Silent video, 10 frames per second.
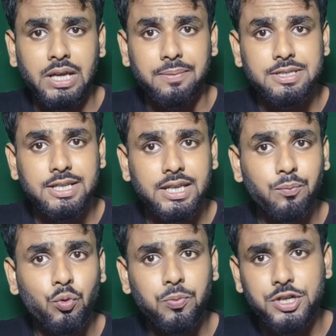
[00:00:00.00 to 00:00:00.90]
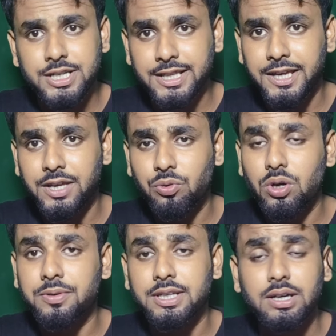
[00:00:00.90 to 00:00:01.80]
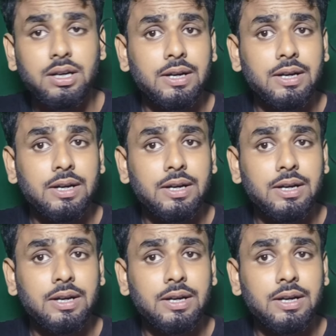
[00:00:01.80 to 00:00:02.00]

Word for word: আমরা যেদিকে মুভ করি সেদিকে কিন্তু আমাদের